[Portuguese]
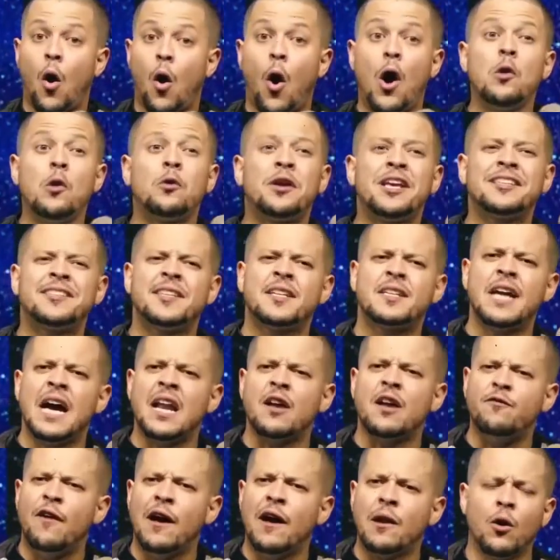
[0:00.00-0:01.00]
Olha o que esse
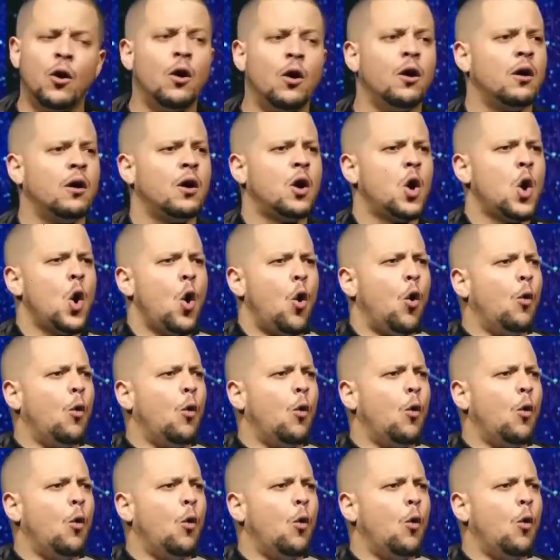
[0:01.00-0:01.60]
cara falou.